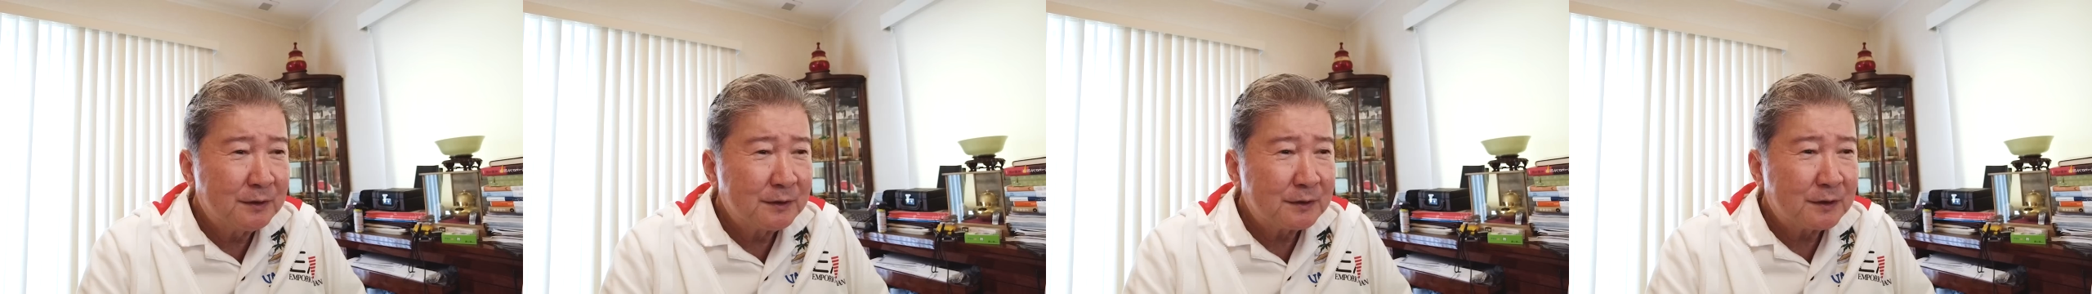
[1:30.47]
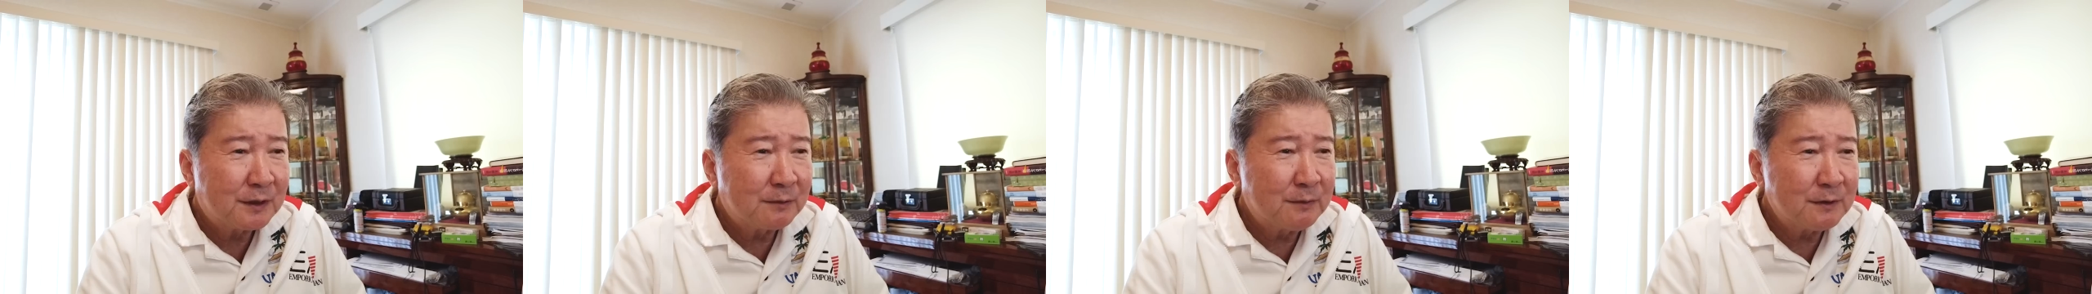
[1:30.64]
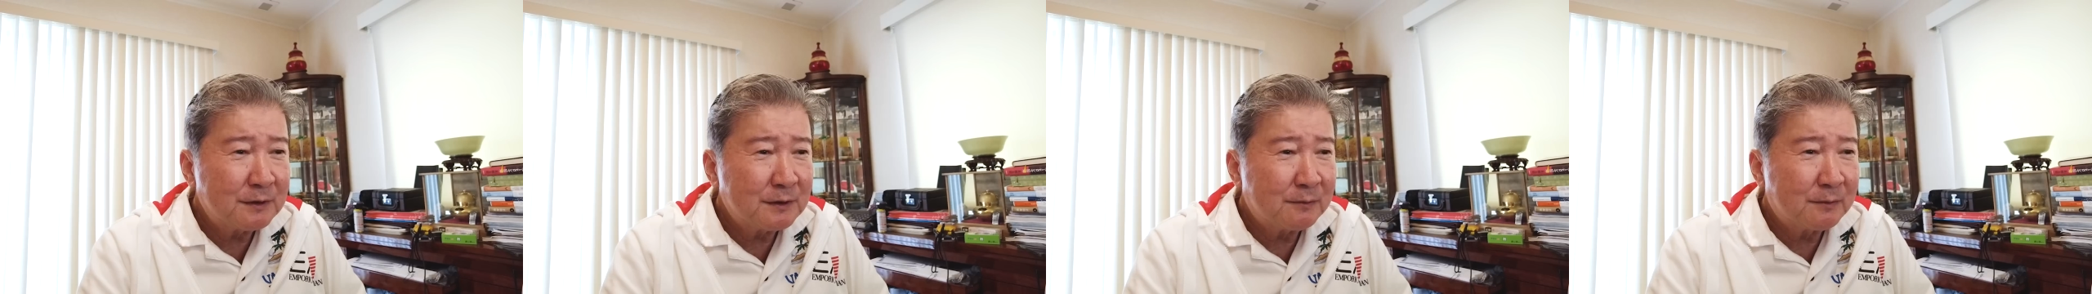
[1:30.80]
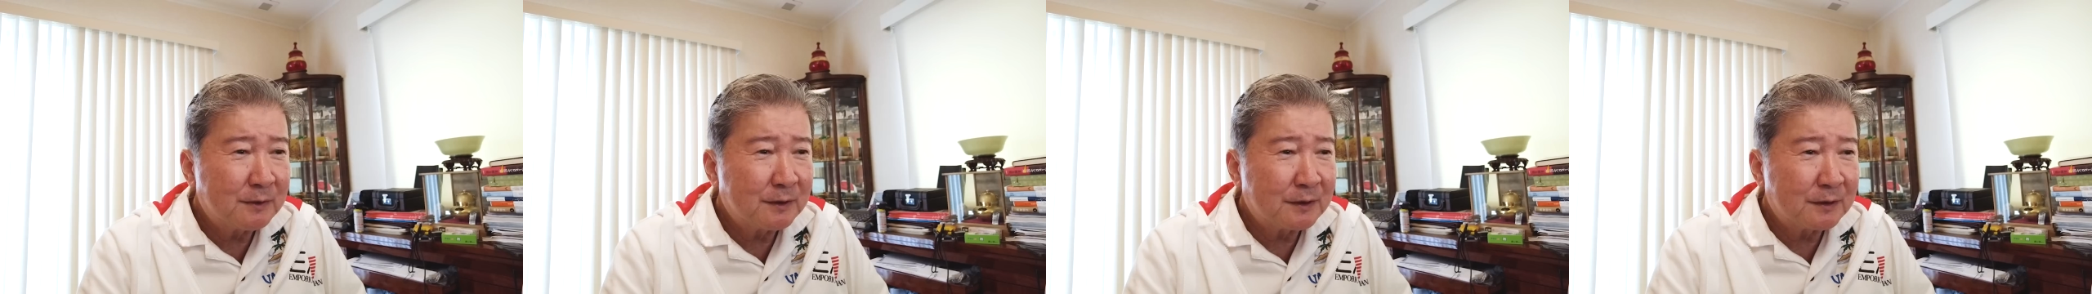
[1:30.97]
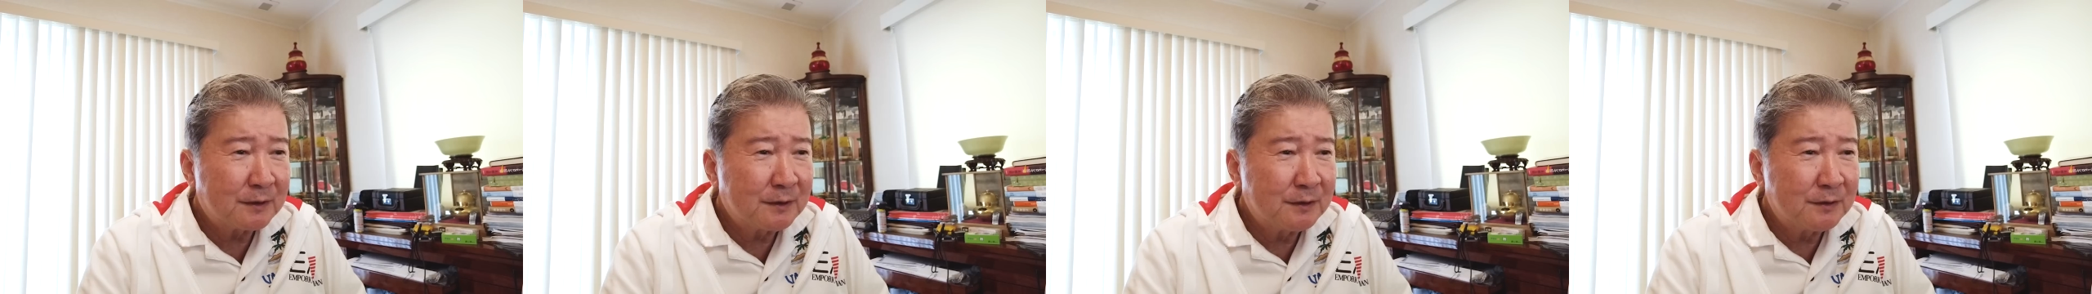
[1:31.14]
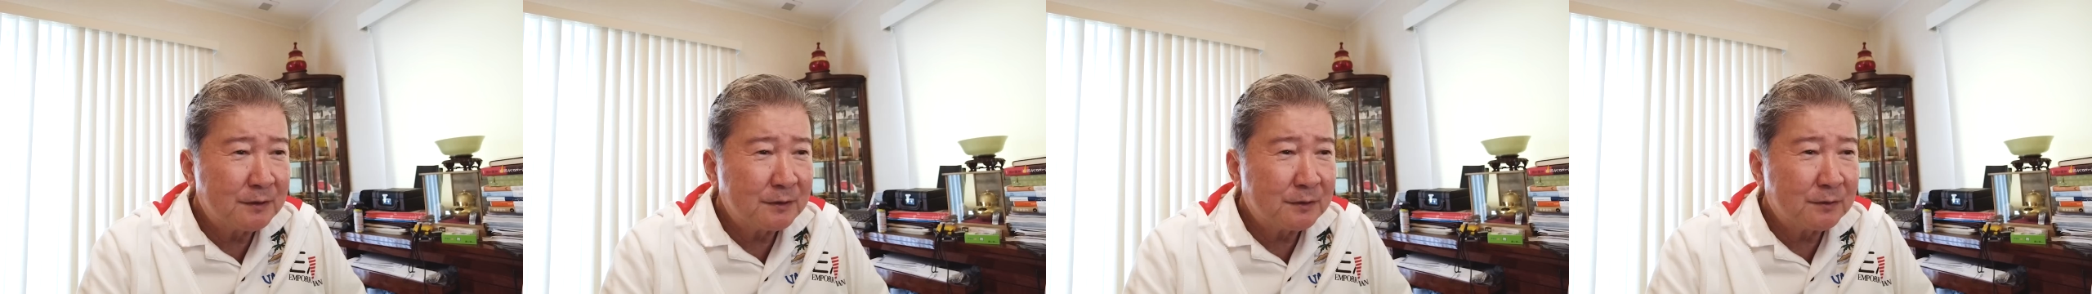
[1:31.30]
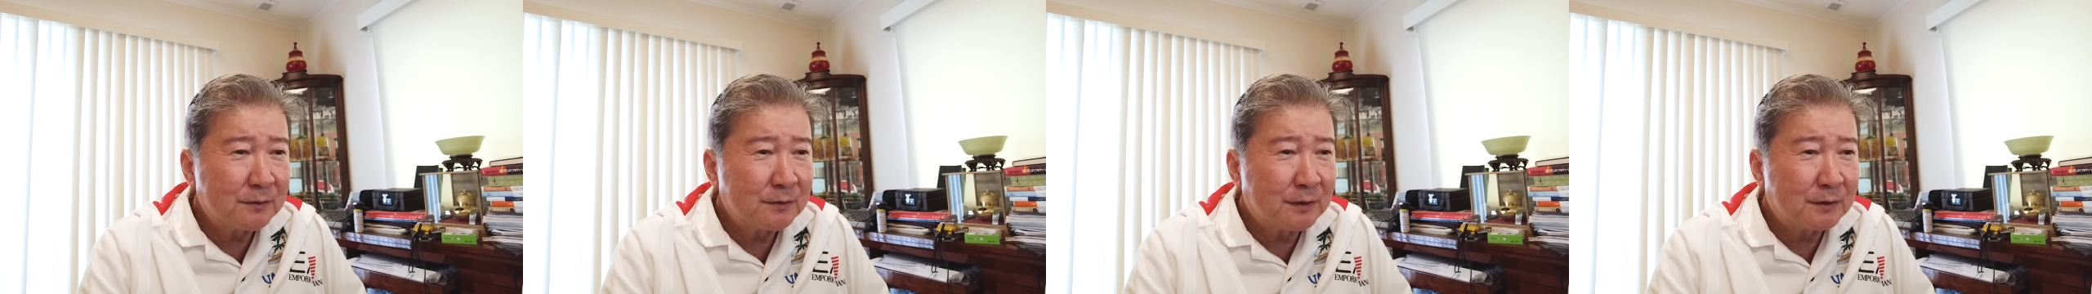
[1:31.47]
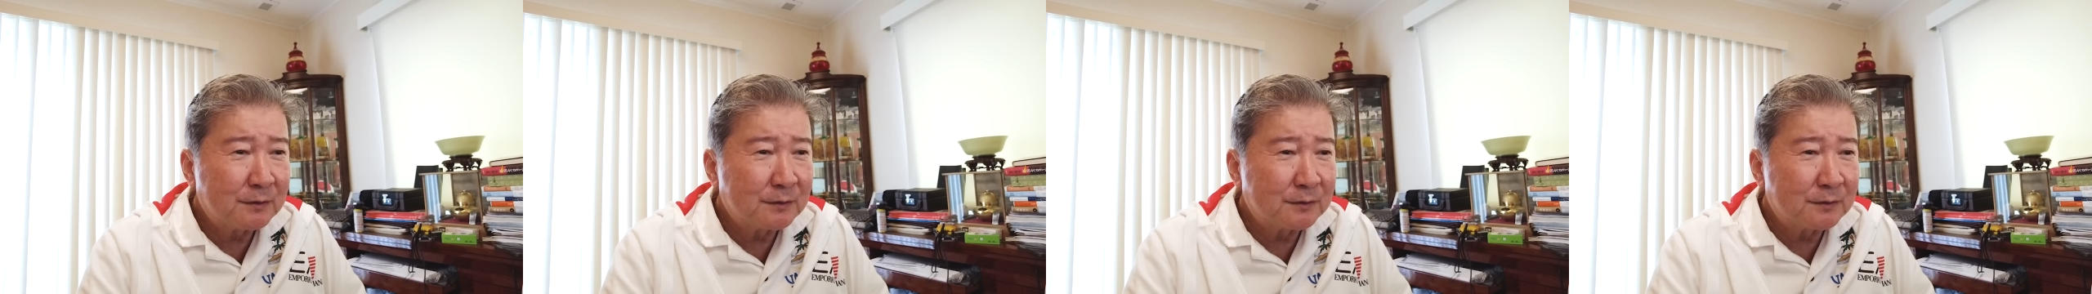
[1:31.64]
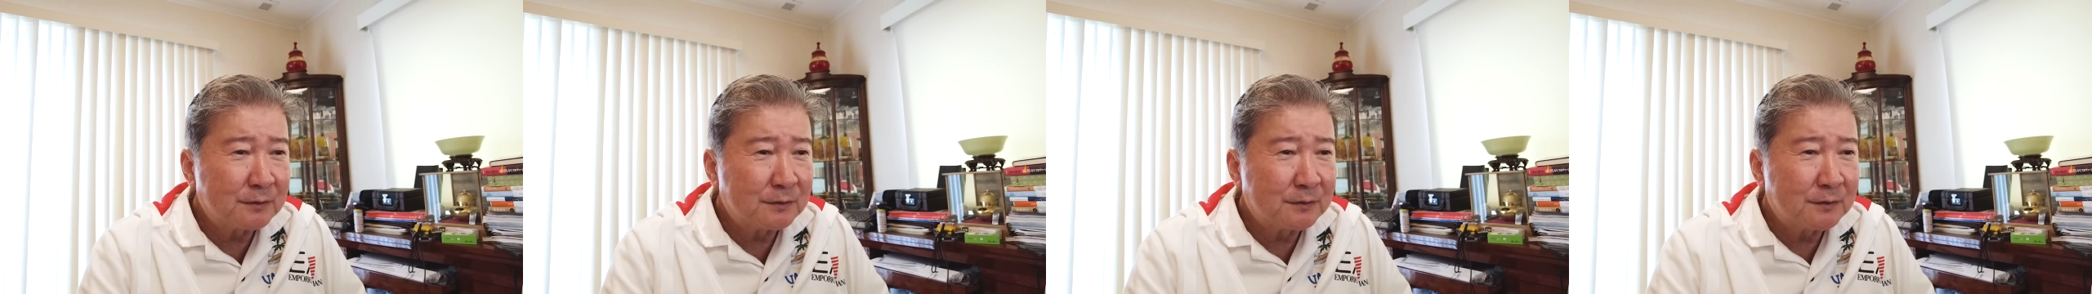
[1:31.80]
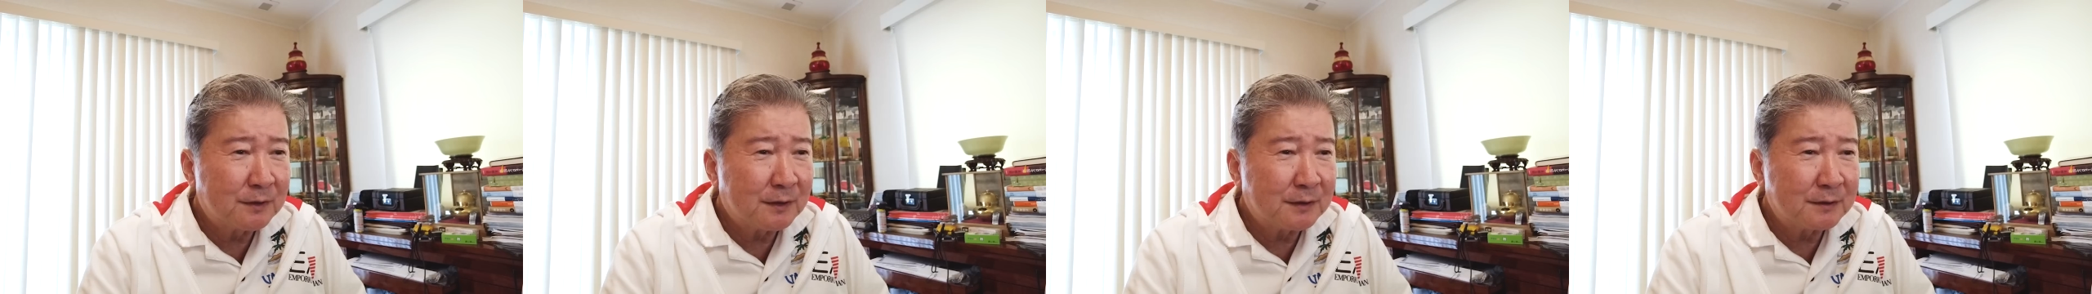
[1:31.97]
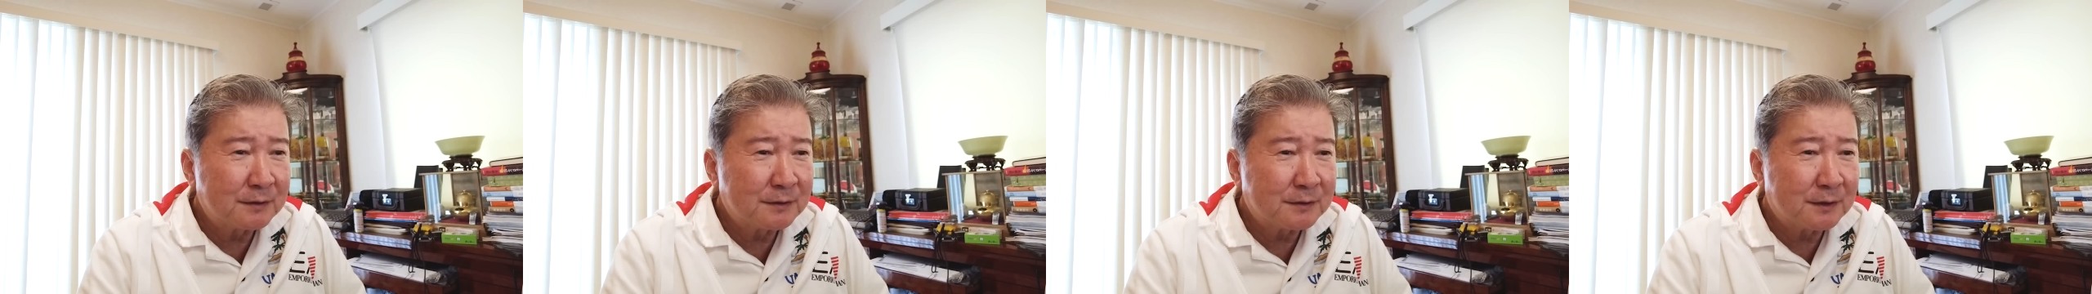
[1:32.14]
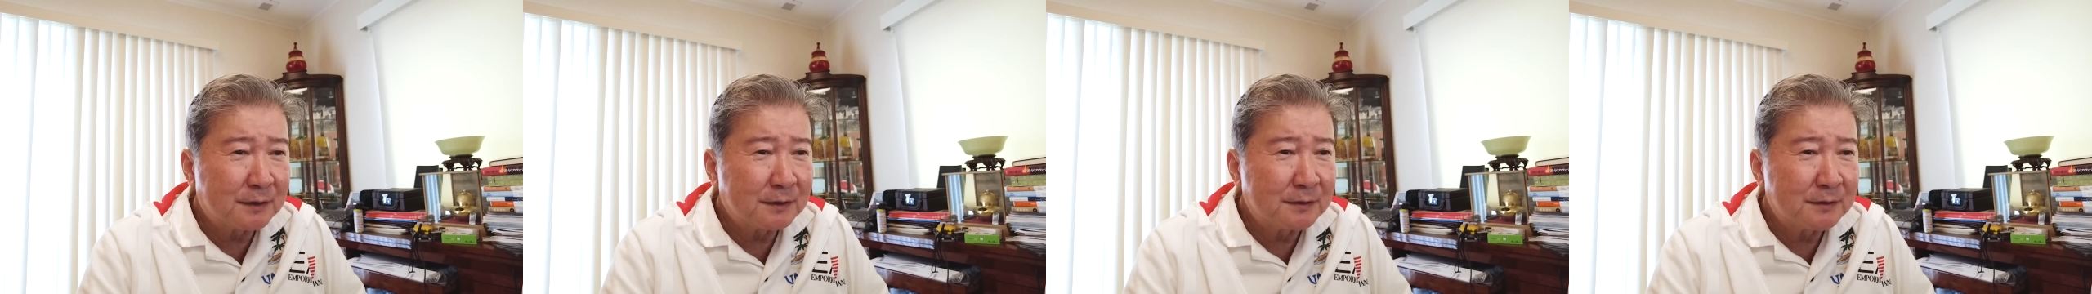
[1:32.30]
様々な見識のある倉
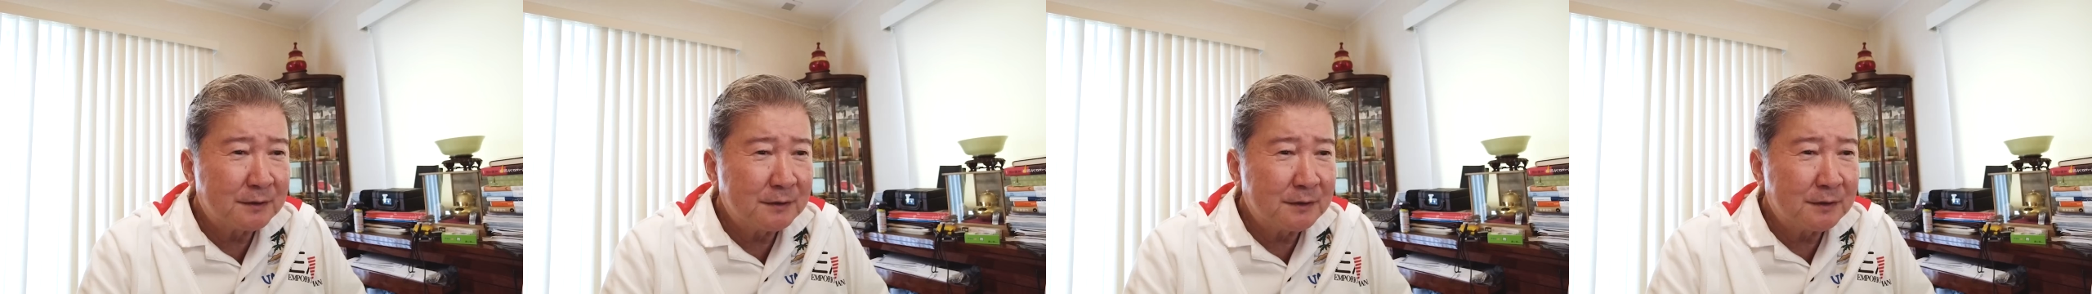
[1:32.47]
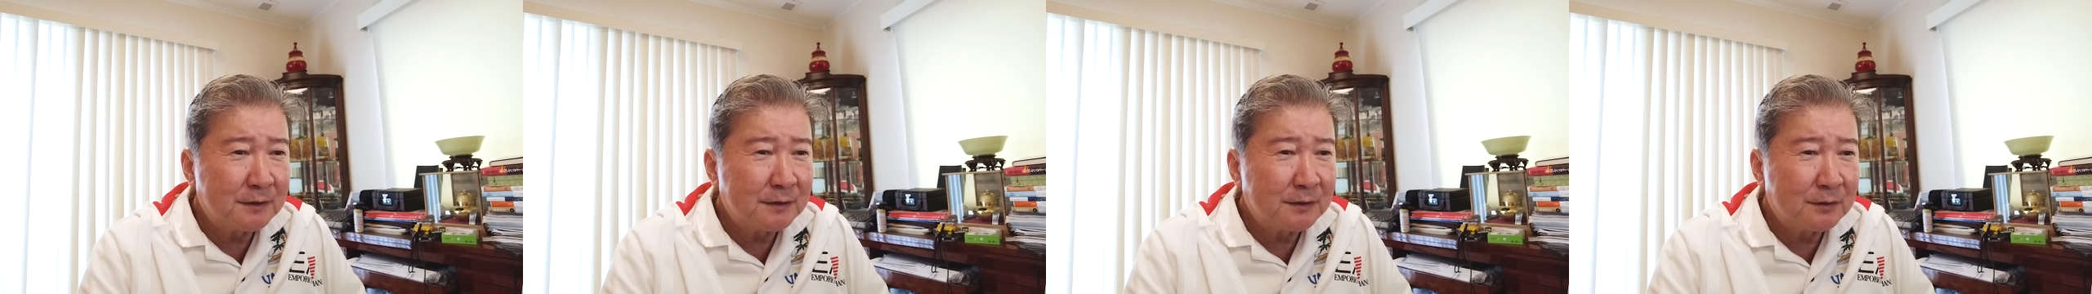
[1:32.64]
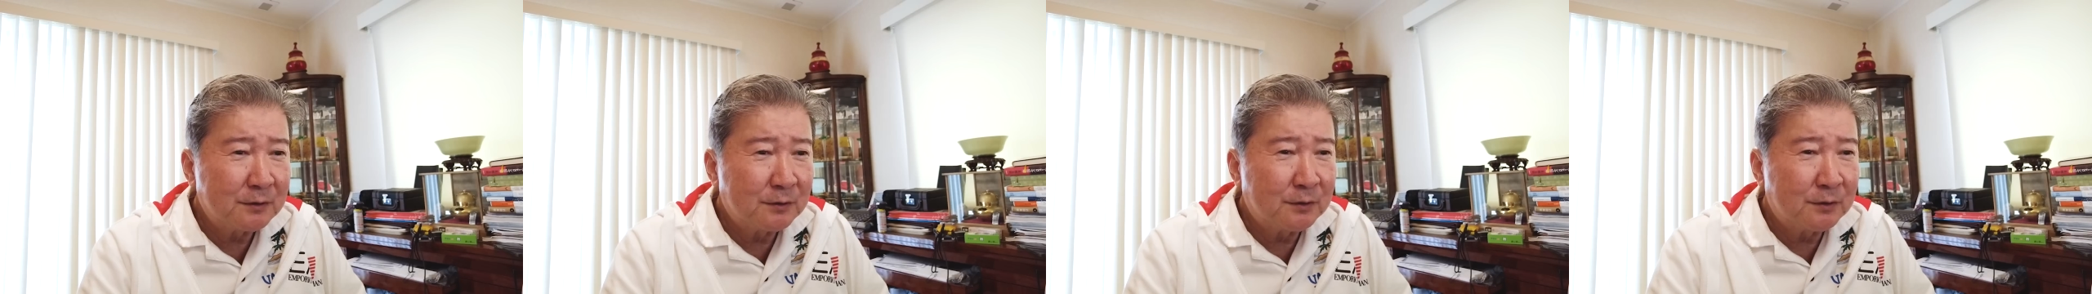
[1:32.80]
橋さんに